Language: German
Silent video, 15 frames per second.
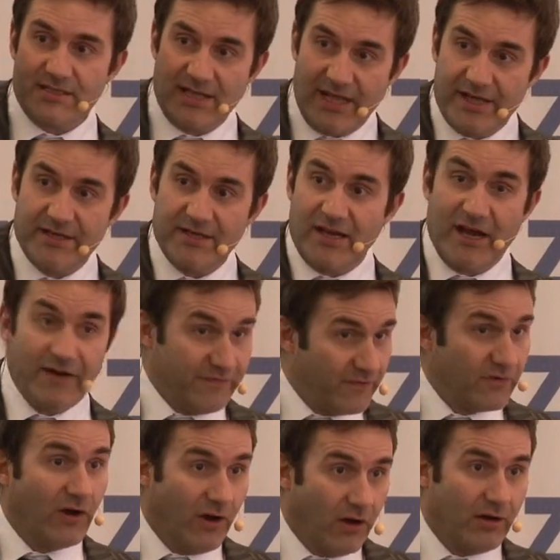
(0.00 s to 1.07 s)
kleinen
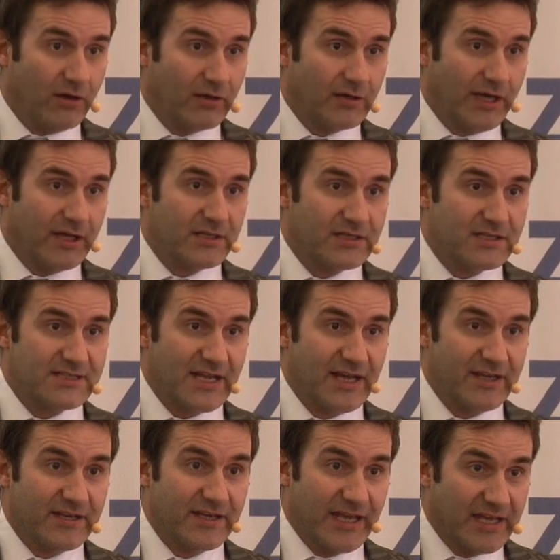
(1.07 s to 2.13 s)
Affront an
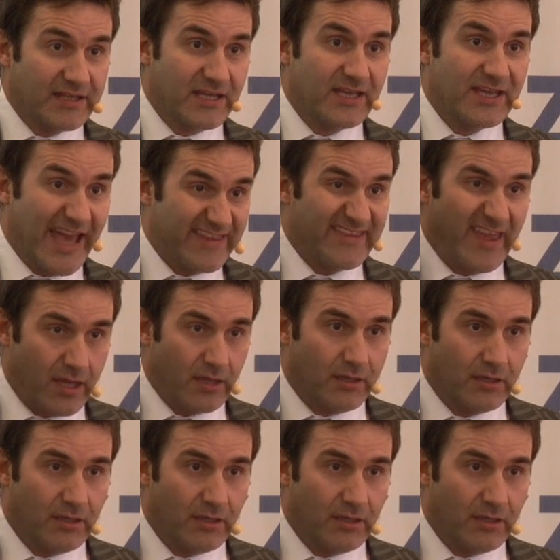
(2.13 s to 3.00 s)
seine Etikette.